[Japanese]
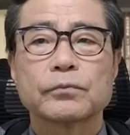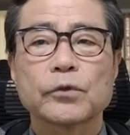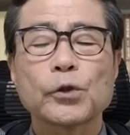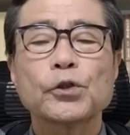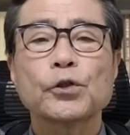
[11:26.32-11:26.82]

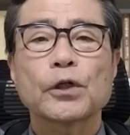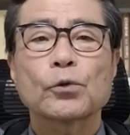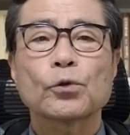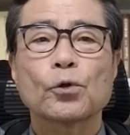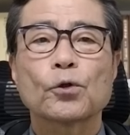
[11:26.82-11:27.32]
というような
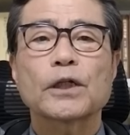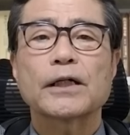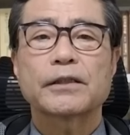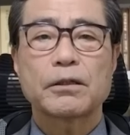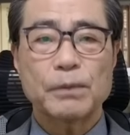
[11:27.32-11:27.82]
ことを
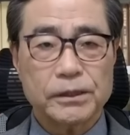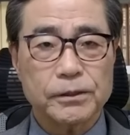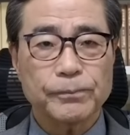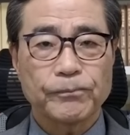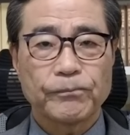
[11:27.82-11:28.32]
答えていま
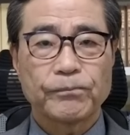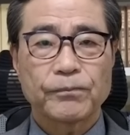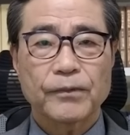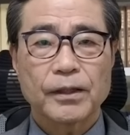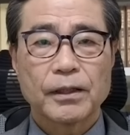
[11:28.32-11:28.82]
す。
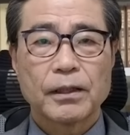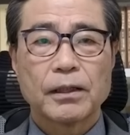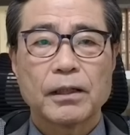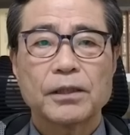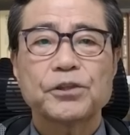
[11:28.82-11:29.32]

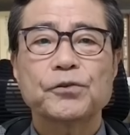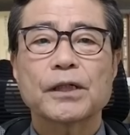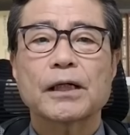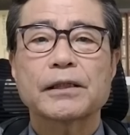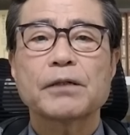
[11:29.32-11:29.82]
あるい
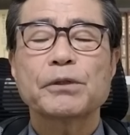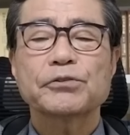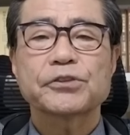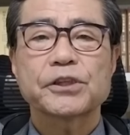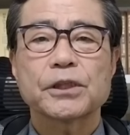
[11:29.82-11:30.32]
は片山
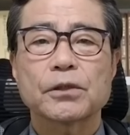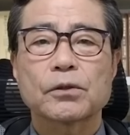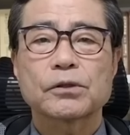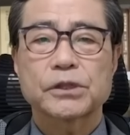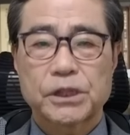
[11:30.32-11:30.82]
副知
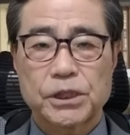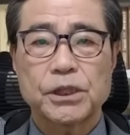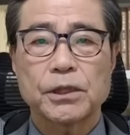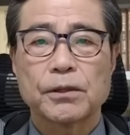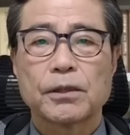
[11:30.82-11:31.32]
事、知
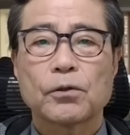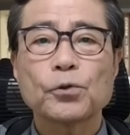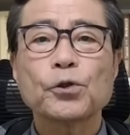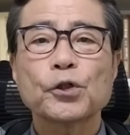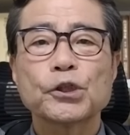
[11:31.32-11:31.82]
事、
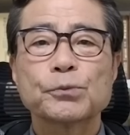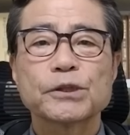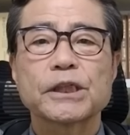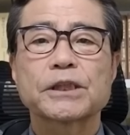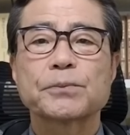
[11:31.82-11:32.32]
このように
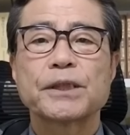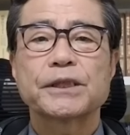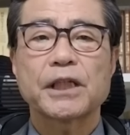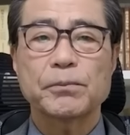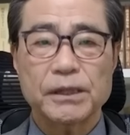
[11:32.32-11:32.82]
も説明
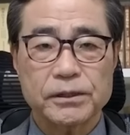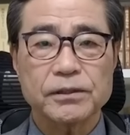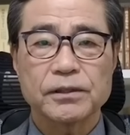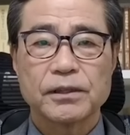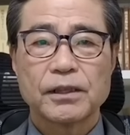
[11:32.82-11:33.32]
していま
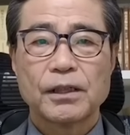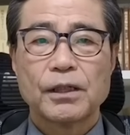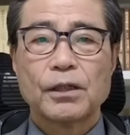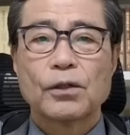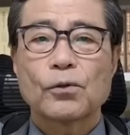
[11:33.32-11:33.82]
す。
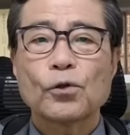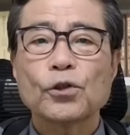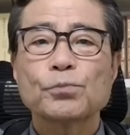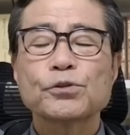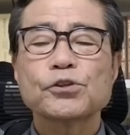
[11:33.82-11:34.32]
こ
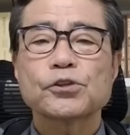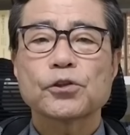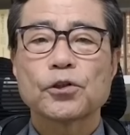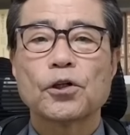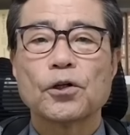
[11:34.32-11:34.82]
の文
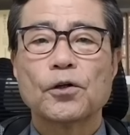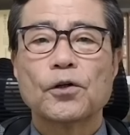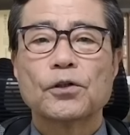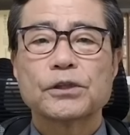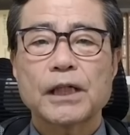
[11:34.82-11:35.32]
書の
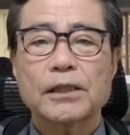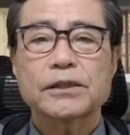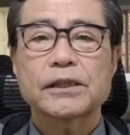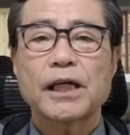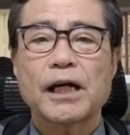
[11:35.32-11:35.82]
作
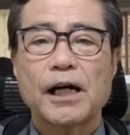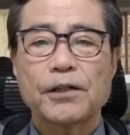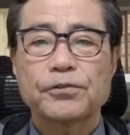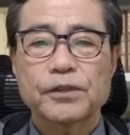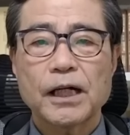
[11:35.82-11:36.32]
成
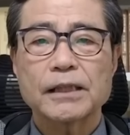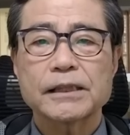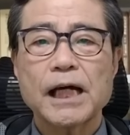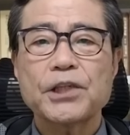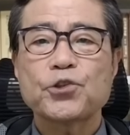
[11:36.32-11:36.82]
配布が
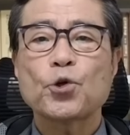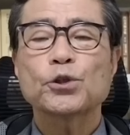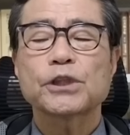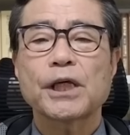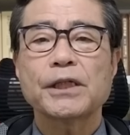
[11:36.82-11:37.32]
斎
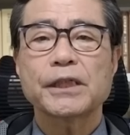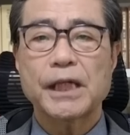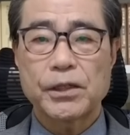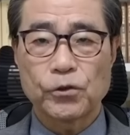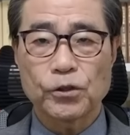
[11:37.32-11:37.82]
藤宣
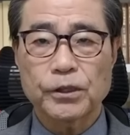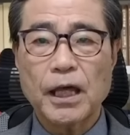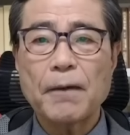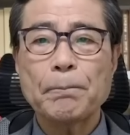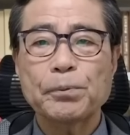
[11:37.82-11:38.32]
権の
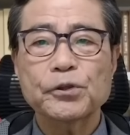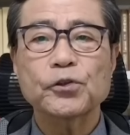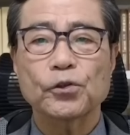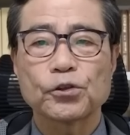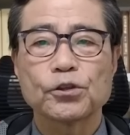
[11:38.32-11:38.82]
転
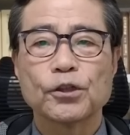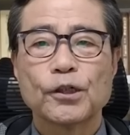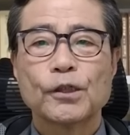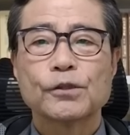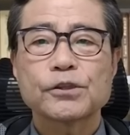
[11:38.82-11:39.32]
覆とい
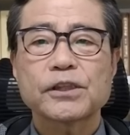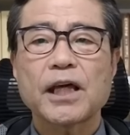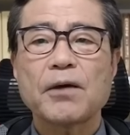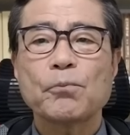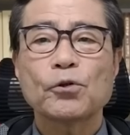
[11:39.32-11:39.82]
う不
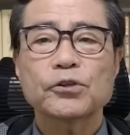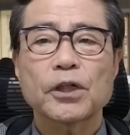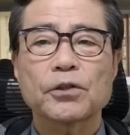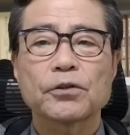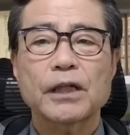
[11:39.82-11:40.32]
正目
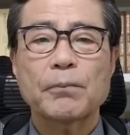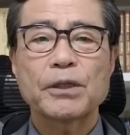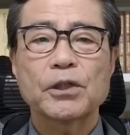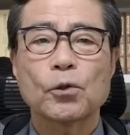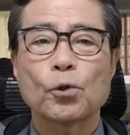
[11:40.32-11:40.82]
的のた
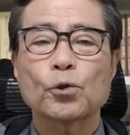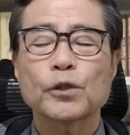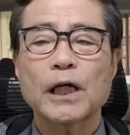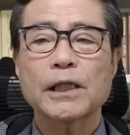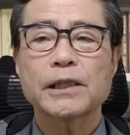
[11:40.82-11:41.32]
めに行
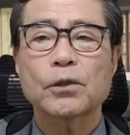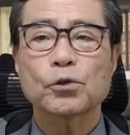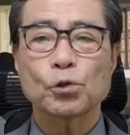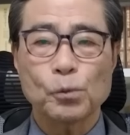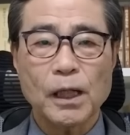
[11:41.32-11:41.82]
われた
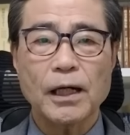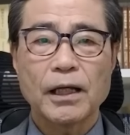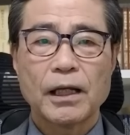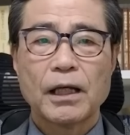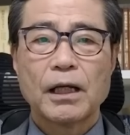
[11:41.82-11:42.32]
ことは、